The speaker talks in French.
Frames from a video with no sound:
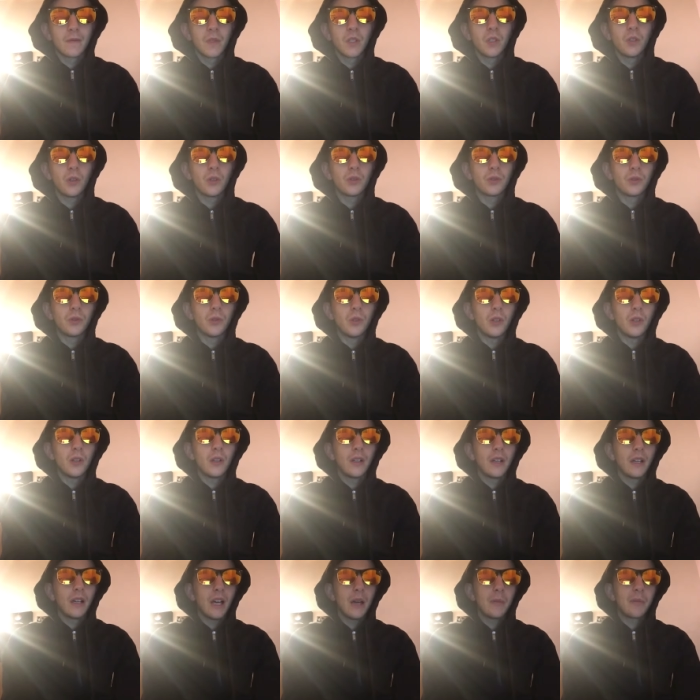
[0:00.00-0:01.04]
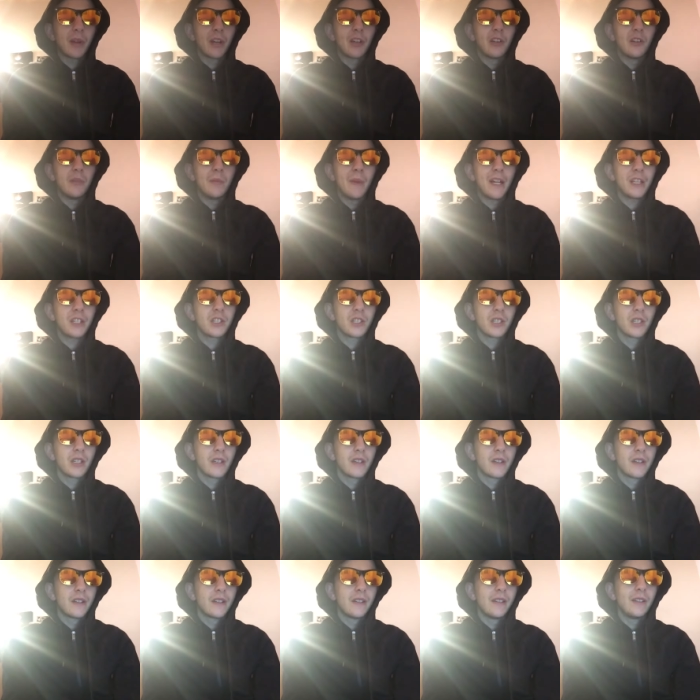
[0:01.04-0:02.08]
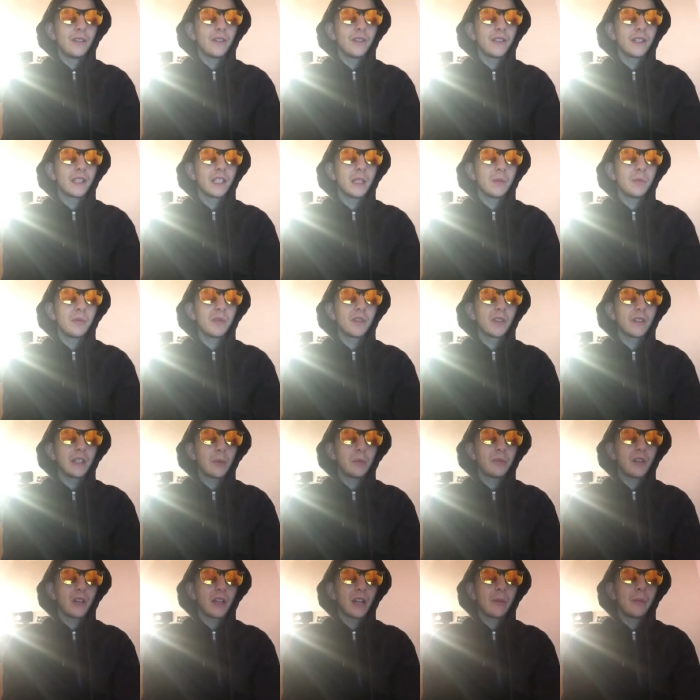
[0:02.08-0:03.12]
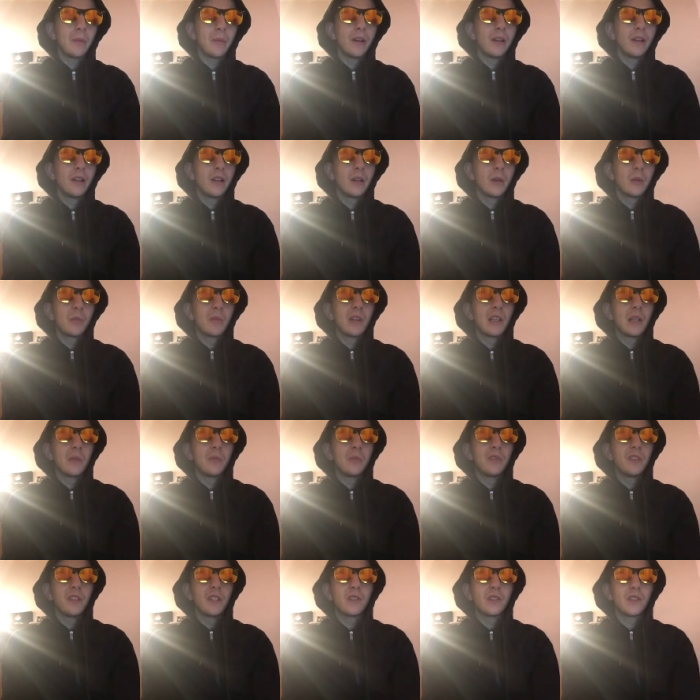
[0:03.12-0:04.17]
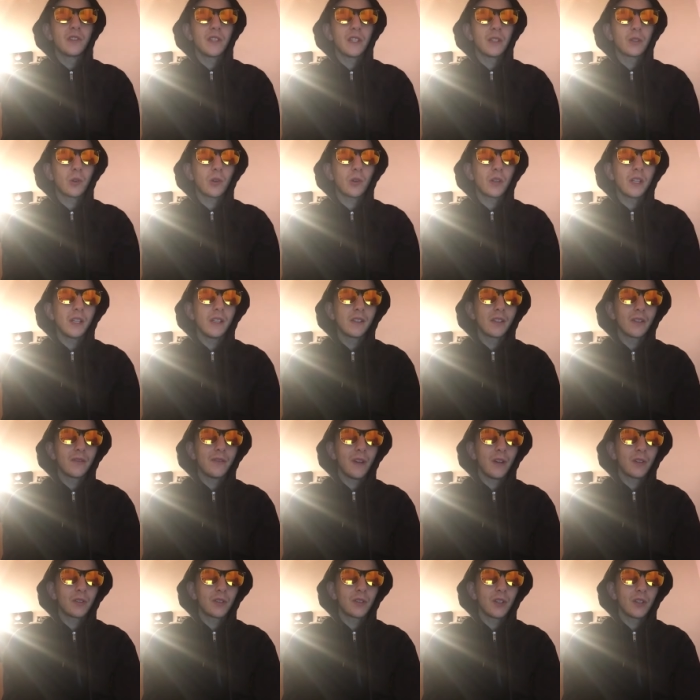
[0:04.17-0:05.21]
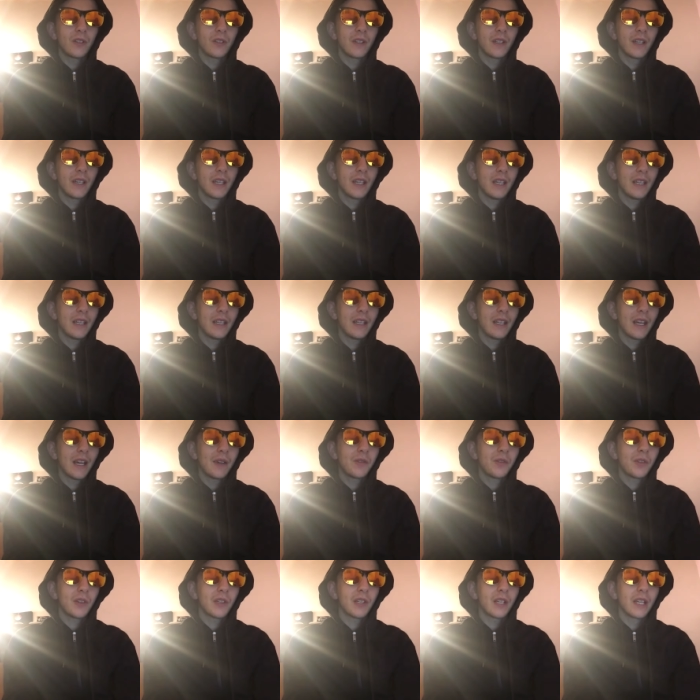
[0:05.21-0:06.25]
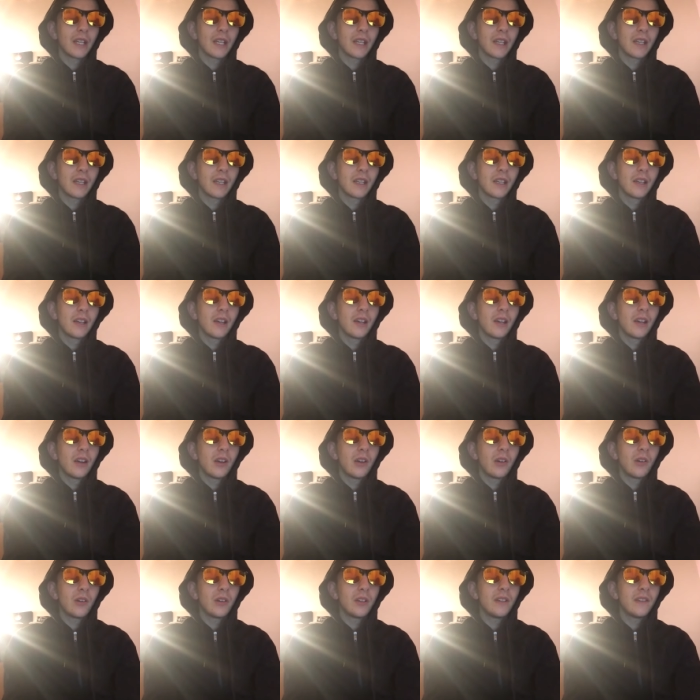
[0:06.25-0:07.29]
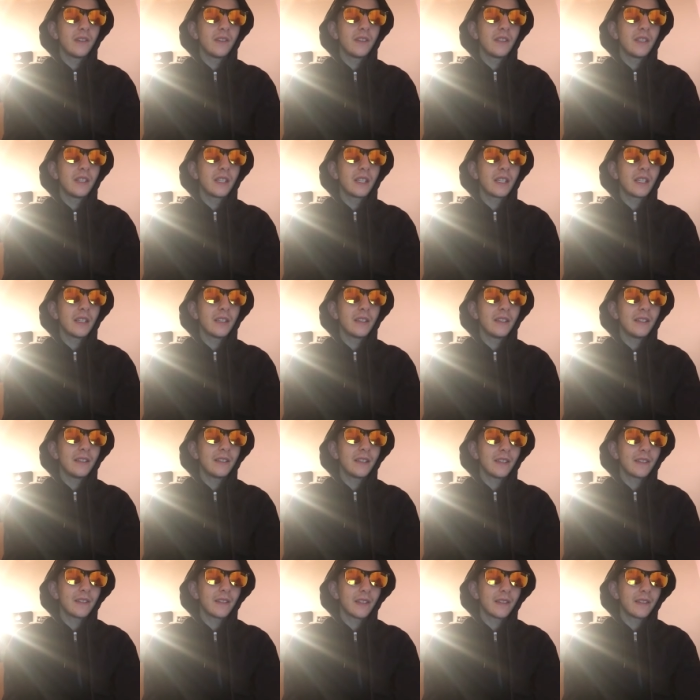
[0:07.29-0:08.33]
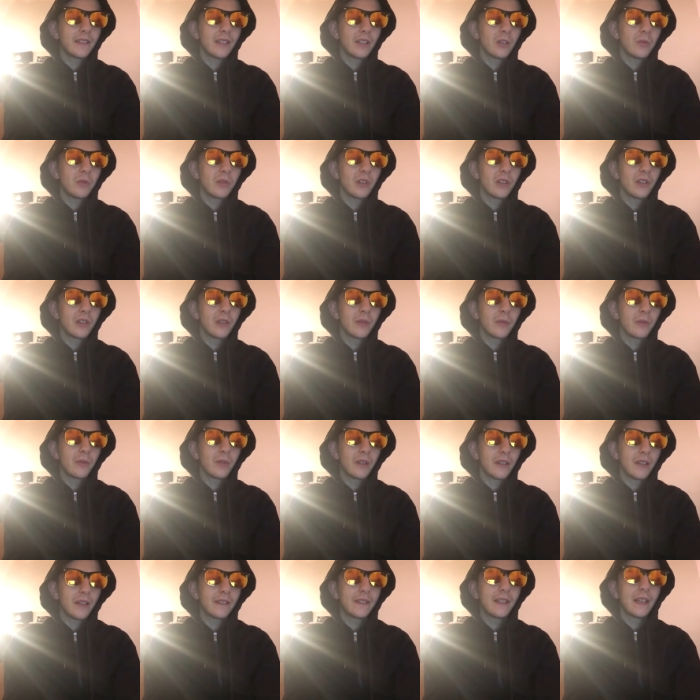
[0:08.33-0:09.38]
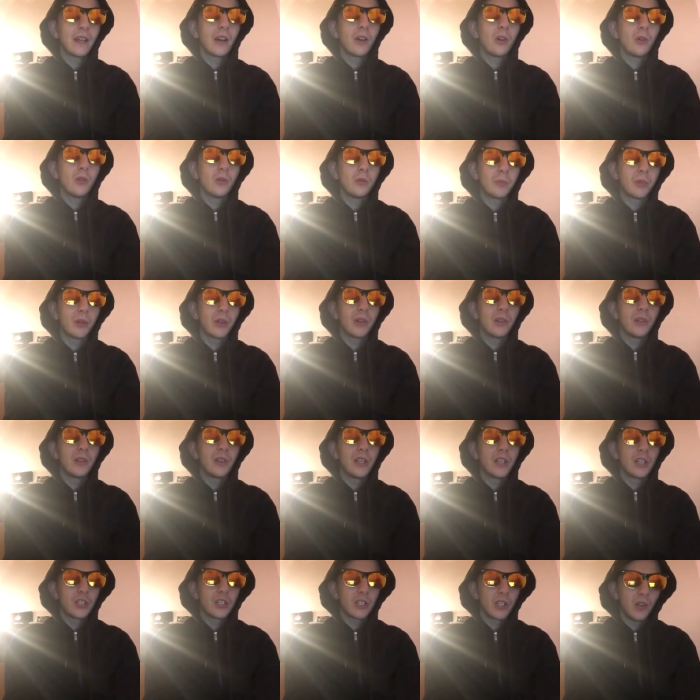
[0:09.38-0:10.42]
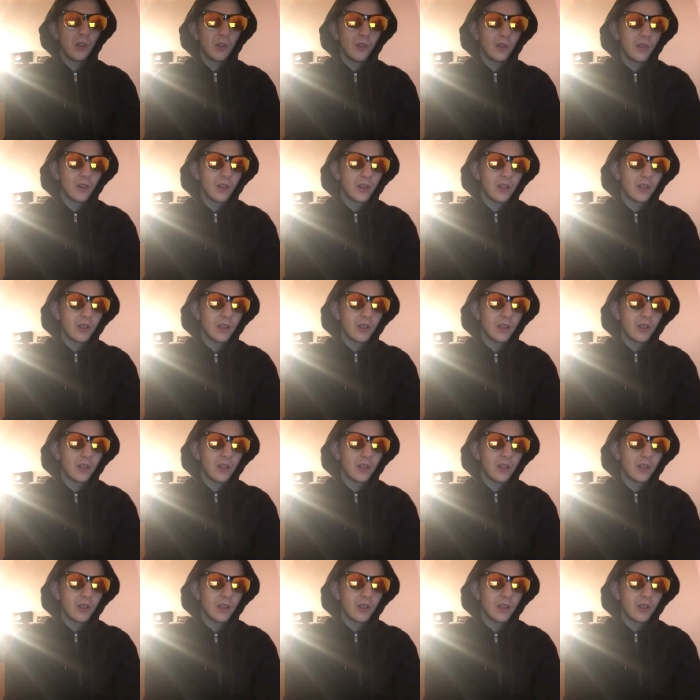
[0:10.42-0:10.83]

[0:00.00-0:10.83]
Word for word: De retour, après le match, les deux équipes se tapent dans la main, mais la musique de Seth Rollins se fait entendre et il arrive sur le ring. Rollins dit qu'il déteste interrompre, les gens,